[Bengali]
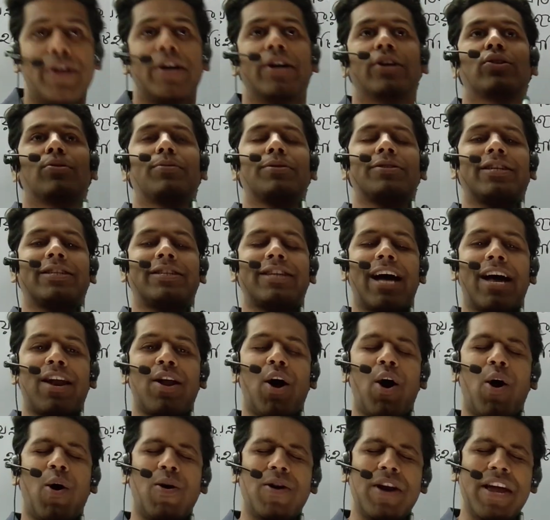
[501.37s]
তোমার সাথে আরও
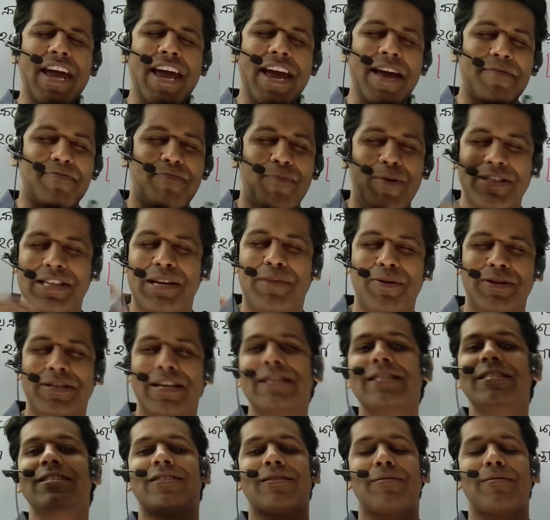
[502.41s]
অনেক মজা মজা জিনিস